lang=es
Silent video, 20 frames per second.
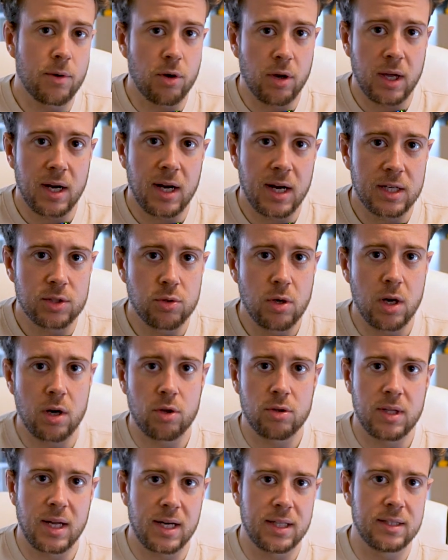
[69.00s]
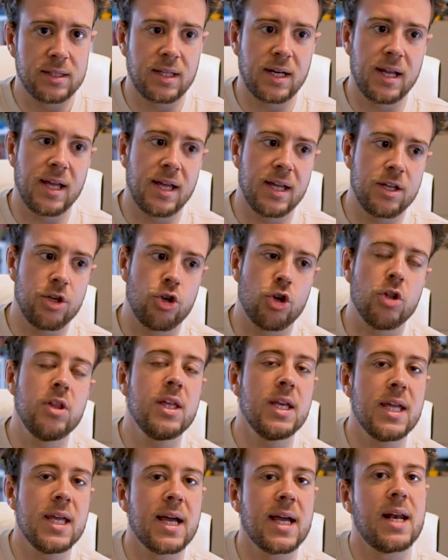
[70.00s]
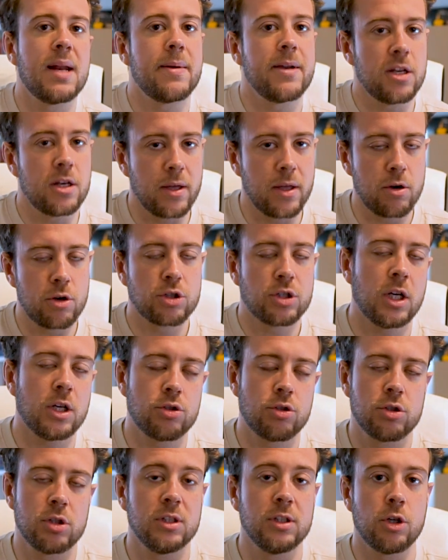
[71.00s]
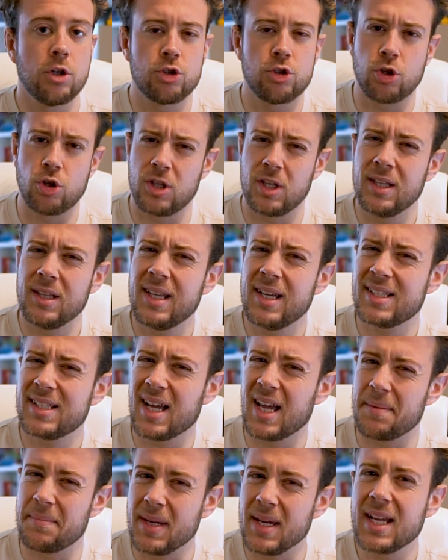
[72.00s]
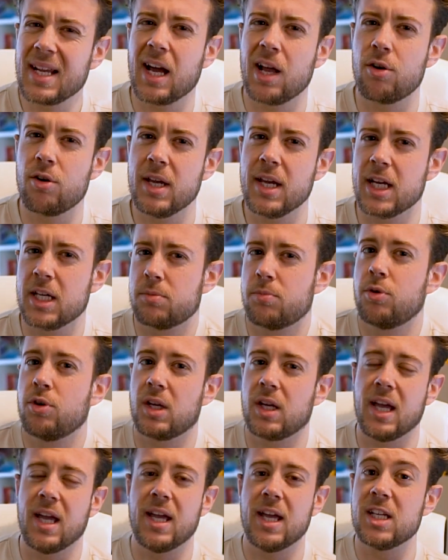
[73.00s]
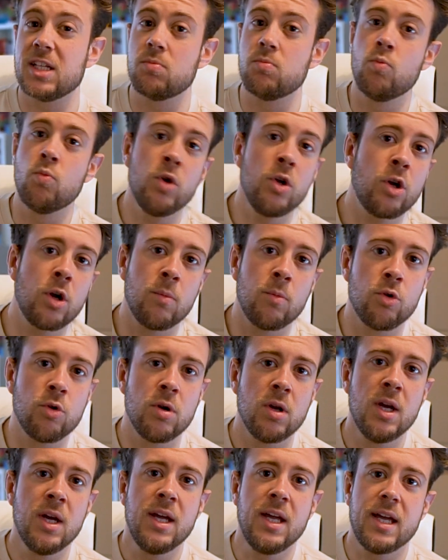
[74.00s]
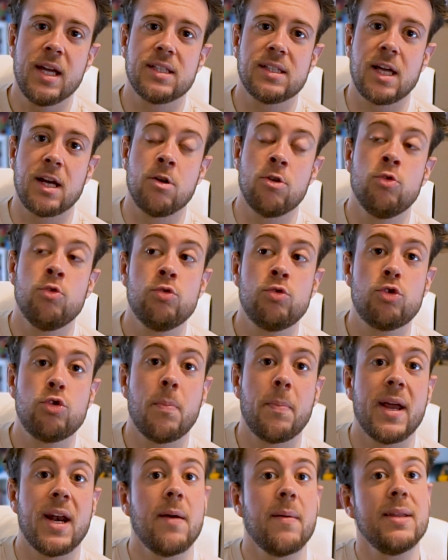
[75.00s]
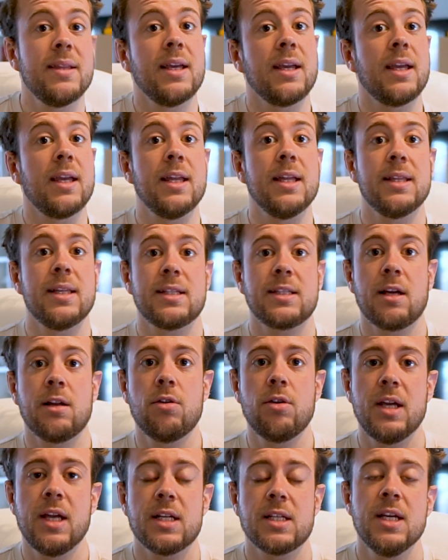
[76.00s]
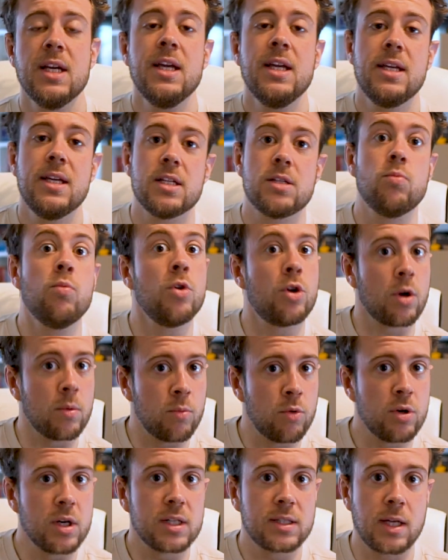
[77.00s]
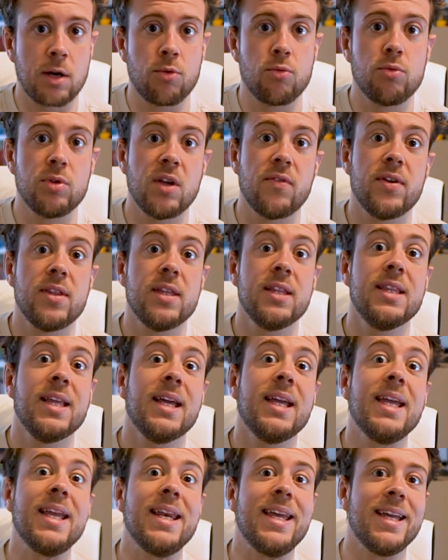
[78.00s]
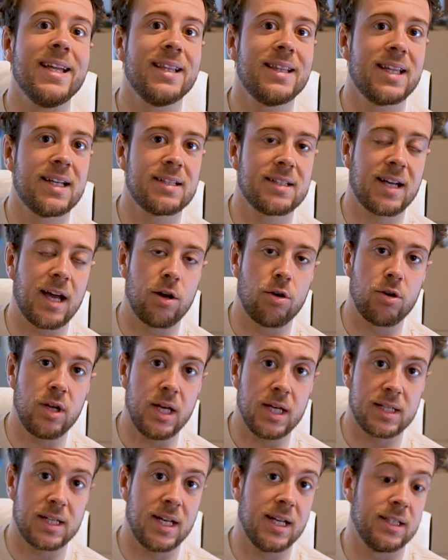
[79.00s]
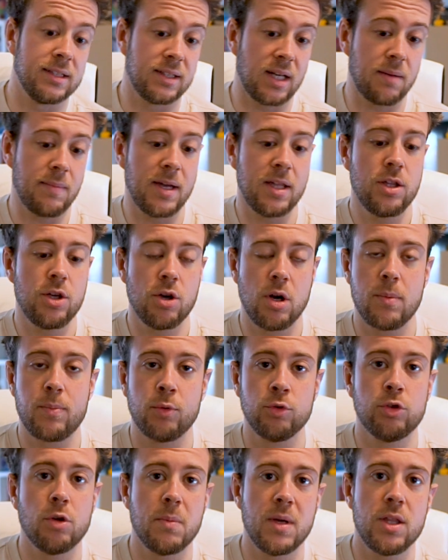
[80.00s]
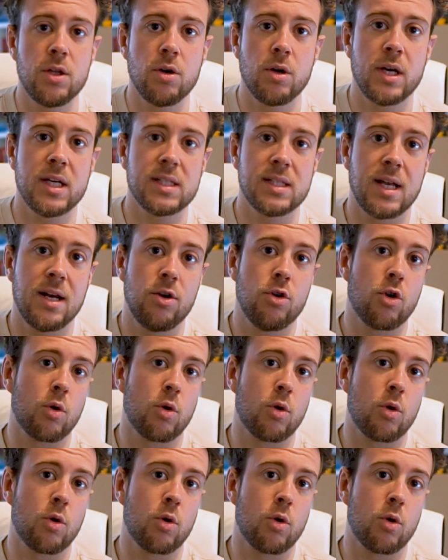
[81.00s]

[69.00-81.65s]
por lo general suele rondar entre, yo diría en la mayoría de los casos, entre 800 a 1000 calorías, porque es muy común estar en un superávit de 500 calorías y es muy común estar en un déficit de 500 calorías. Entre medio, el punto medio es el